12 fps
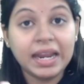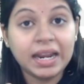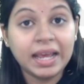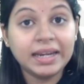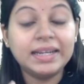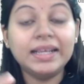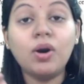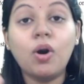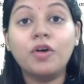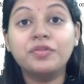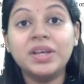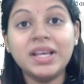என்ஐடி
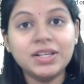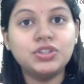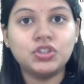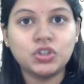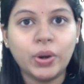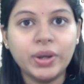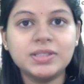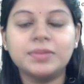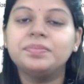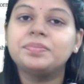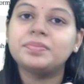ஆஃப் ஹிஸ் சாய்ஸ்